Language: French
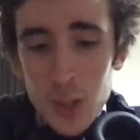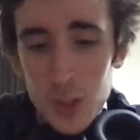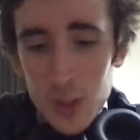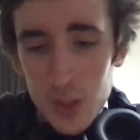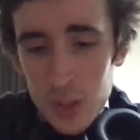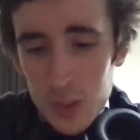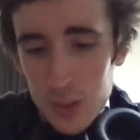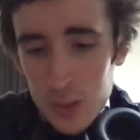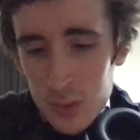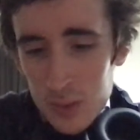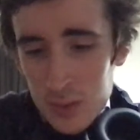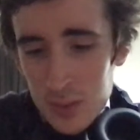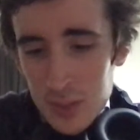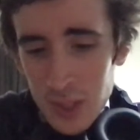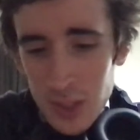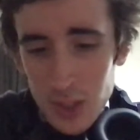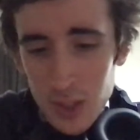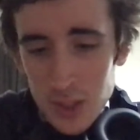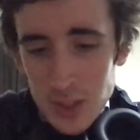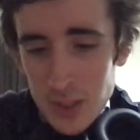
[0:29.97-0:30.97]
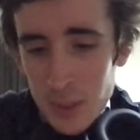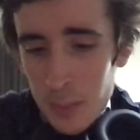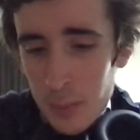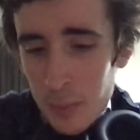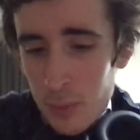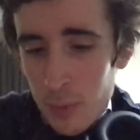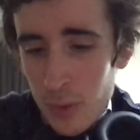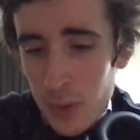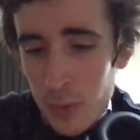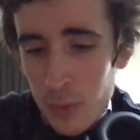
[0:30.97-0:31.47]
Euh, d'ailleurs, j'ai
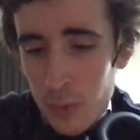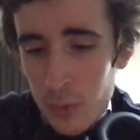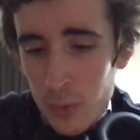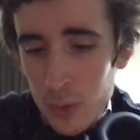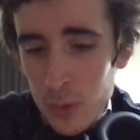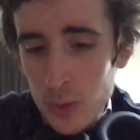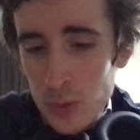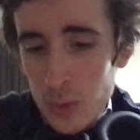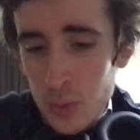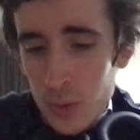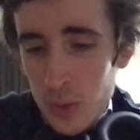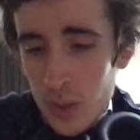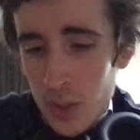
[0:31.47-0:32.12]
fait une faute.